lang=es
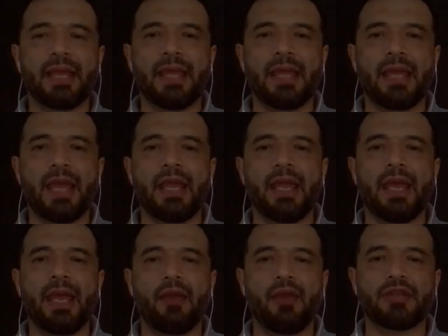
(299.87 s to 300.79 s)

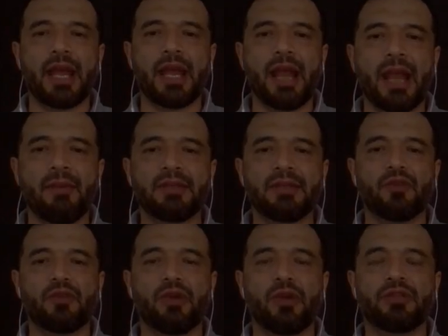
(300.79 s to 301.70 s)
tiene los diagramas y los
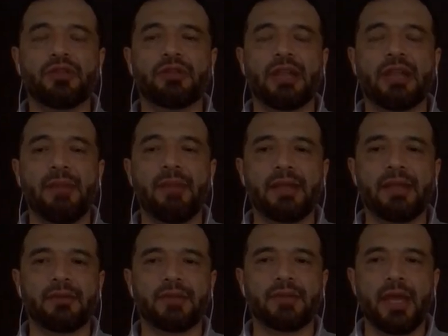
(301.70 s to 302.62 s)
modelos de los
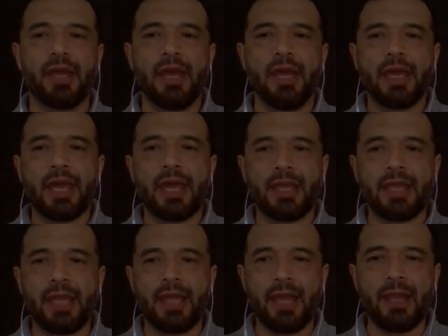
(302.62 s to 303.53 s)
elementos que,
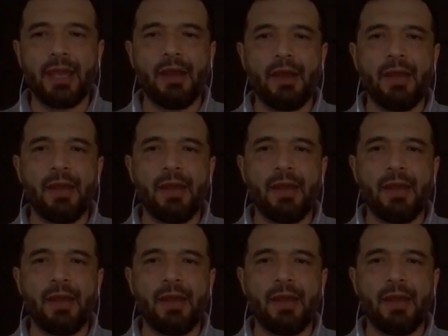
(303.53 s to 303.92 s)
tiene,